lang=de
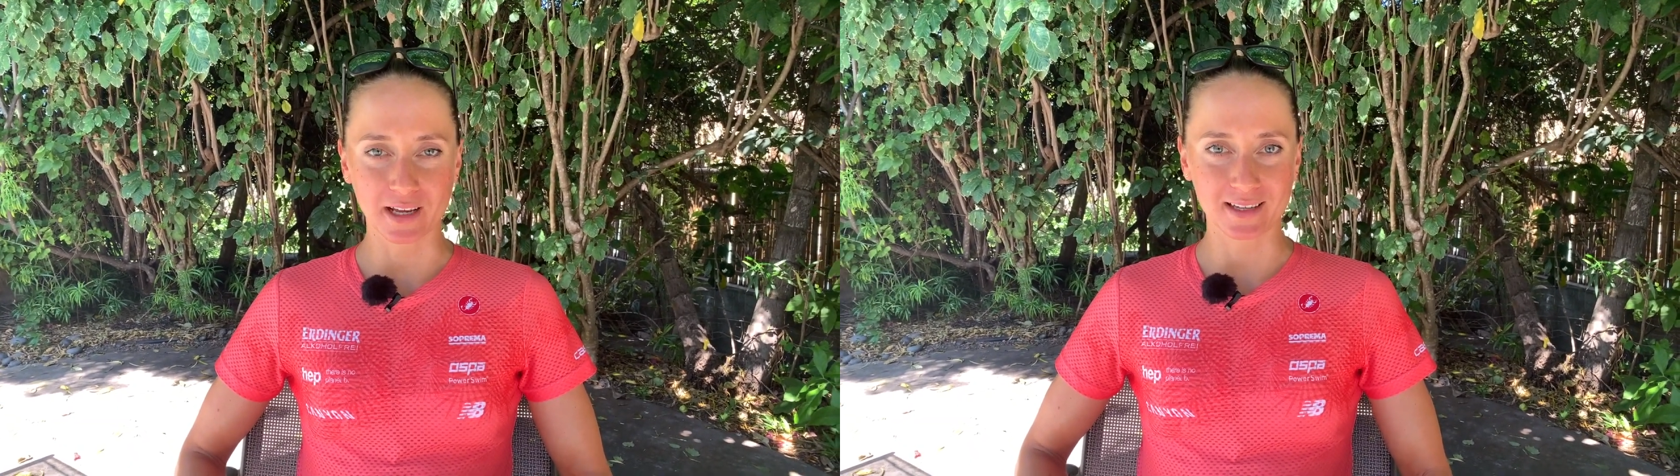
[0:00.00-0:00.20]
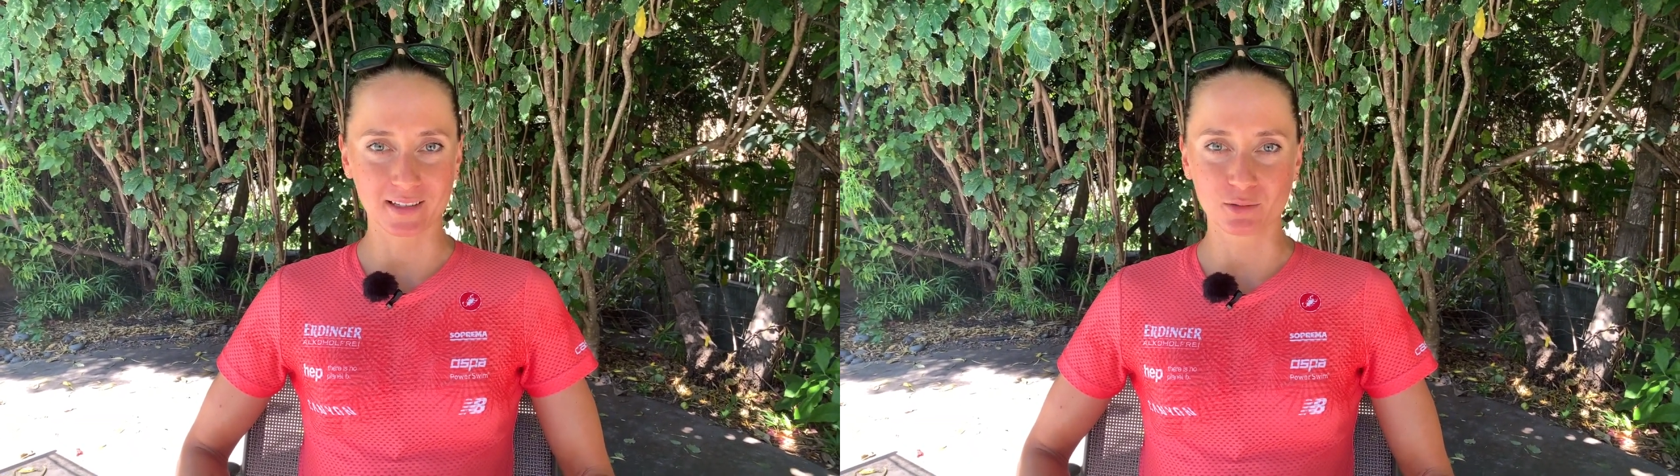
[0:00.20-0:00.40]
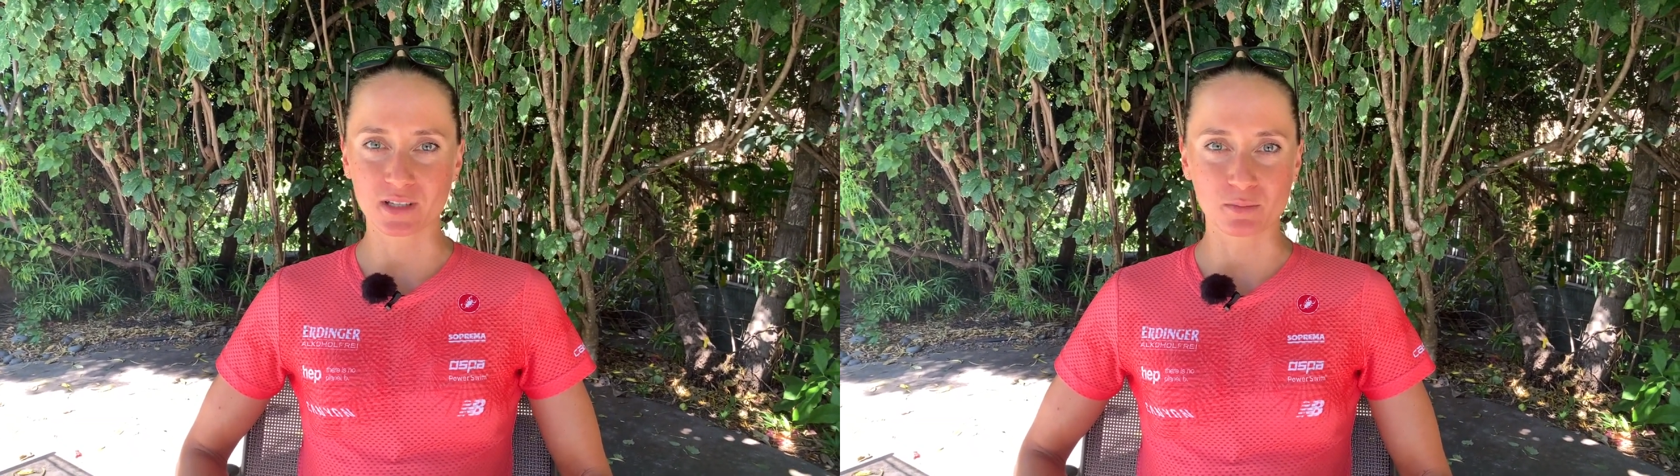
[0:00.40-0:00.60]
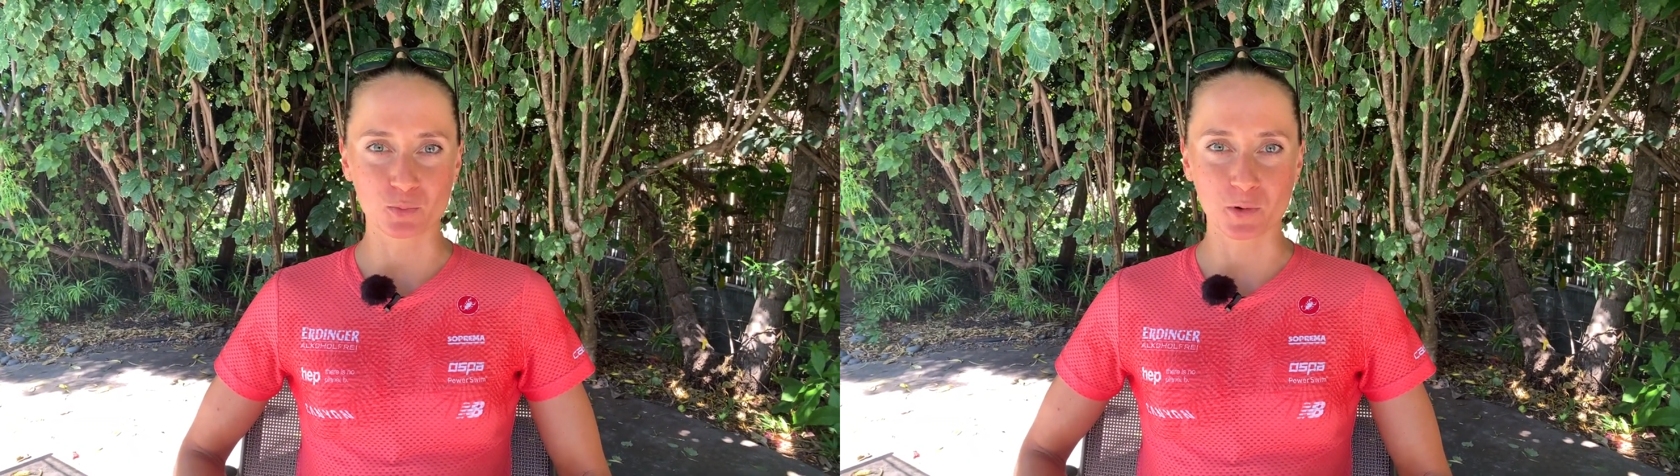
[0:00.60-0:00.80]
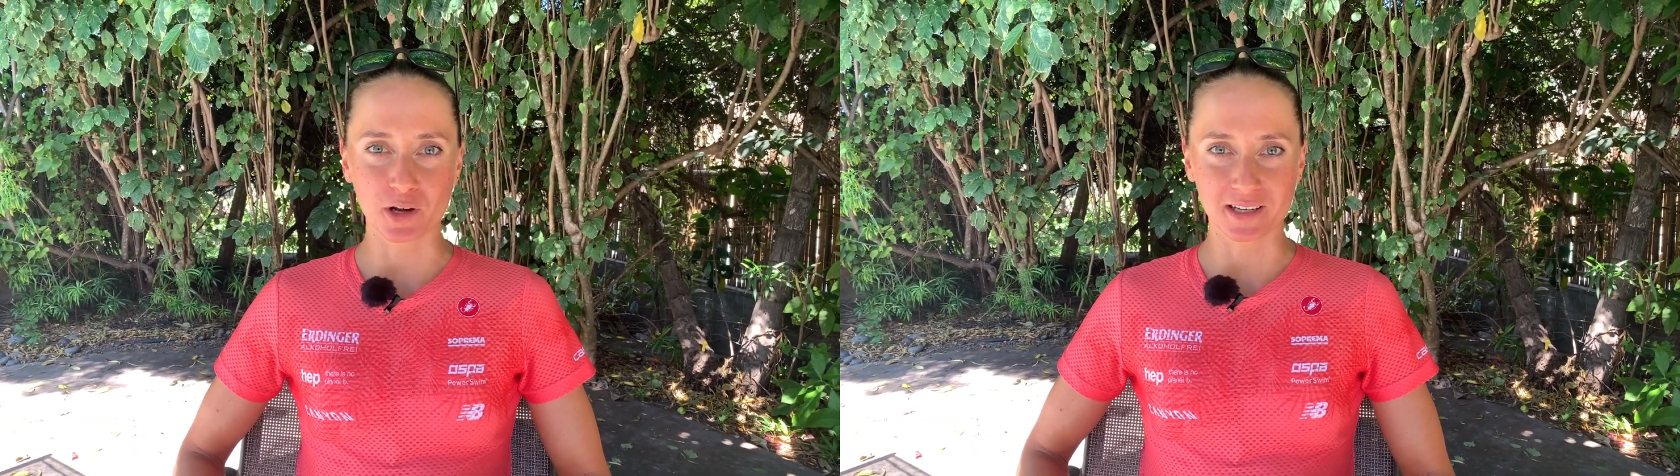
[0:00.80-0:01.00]
hat in unserem
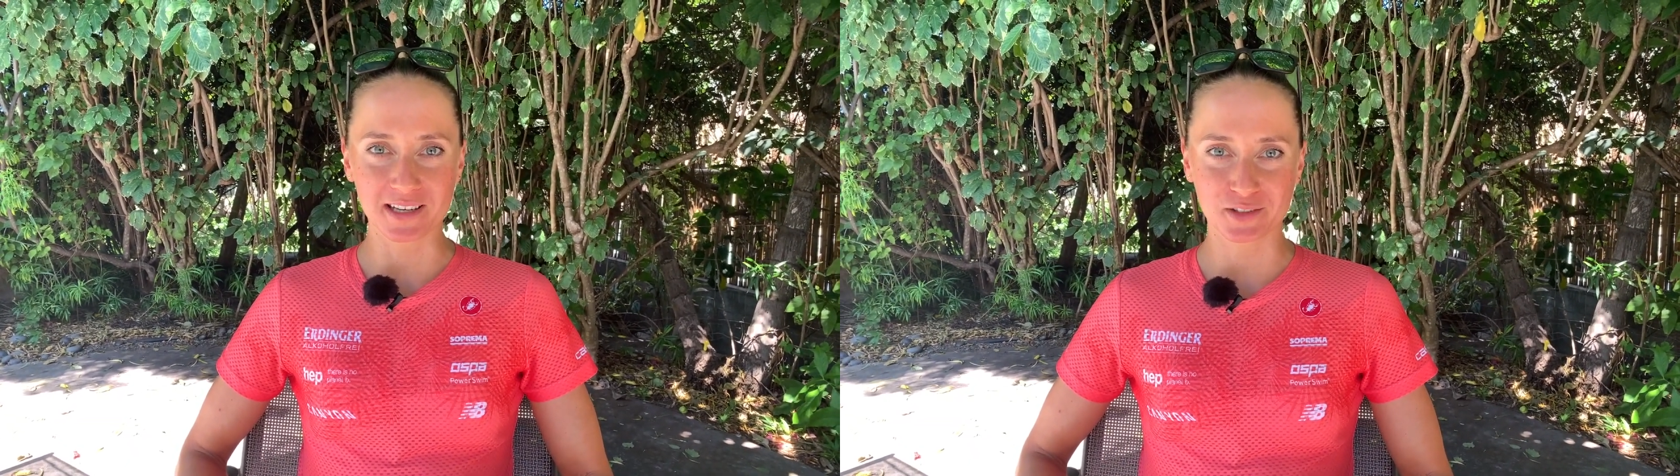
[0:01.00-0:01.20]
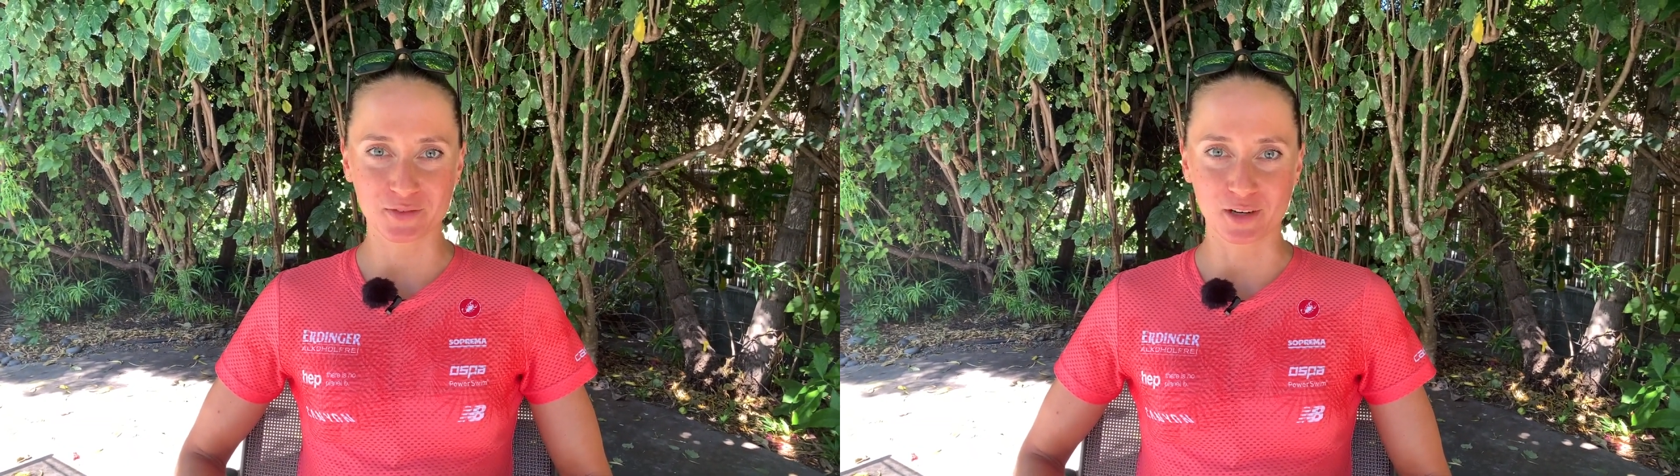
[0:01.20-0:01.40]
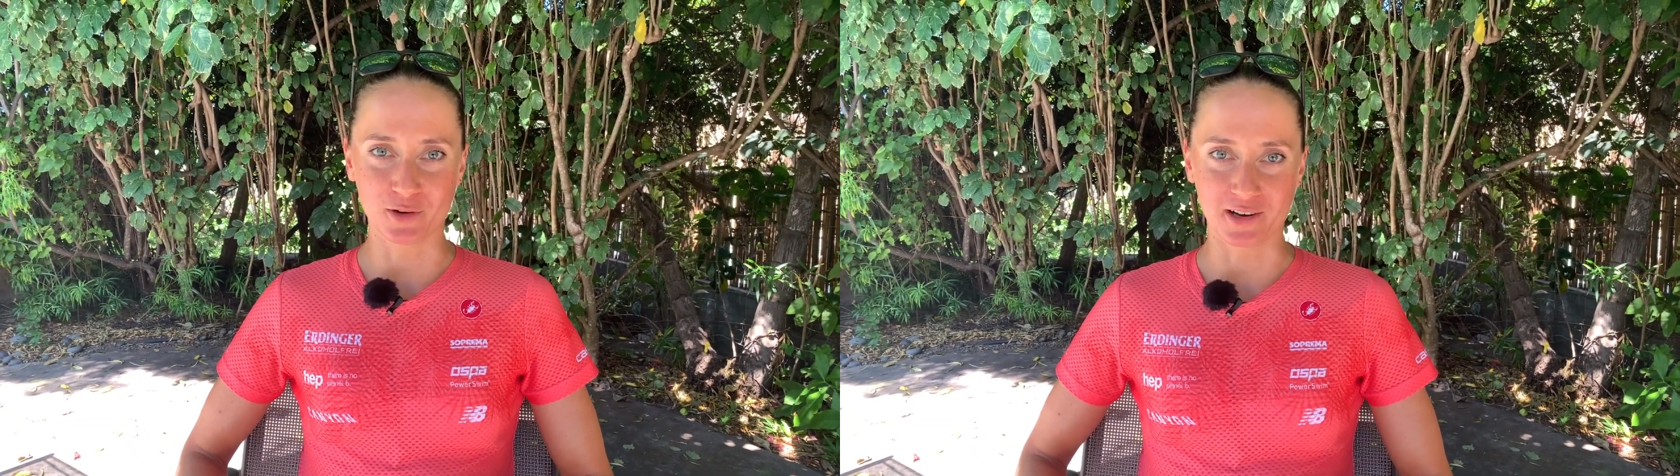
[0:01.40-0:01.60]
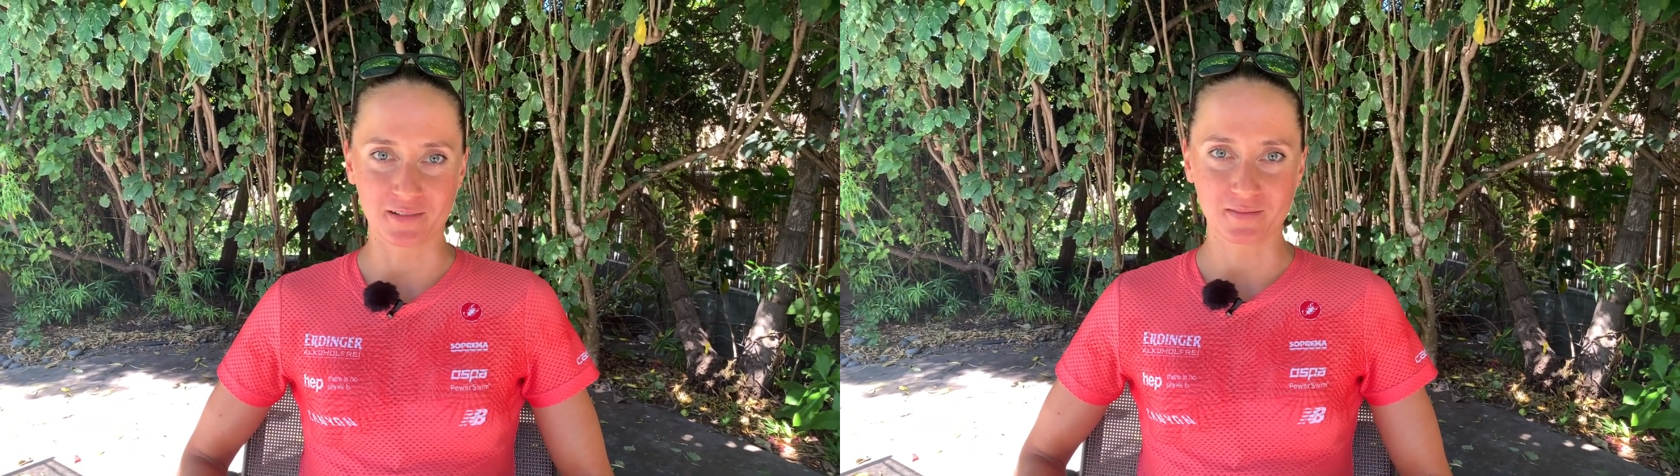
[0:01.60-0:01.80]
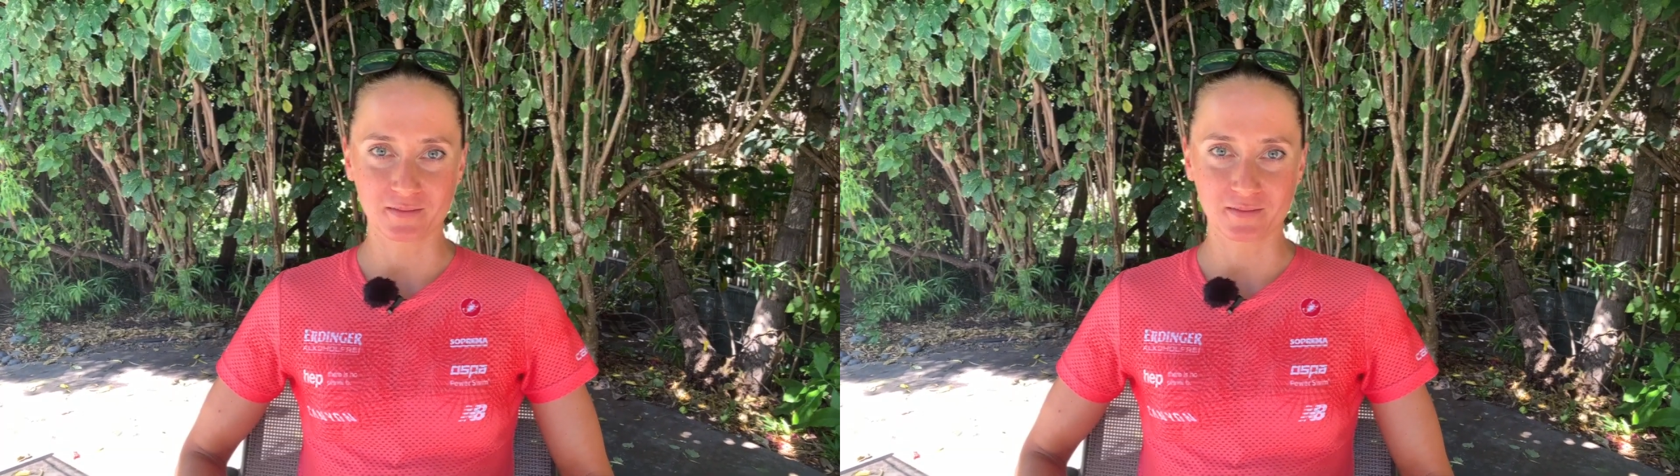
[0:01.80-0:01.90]
Sport nichts verloren.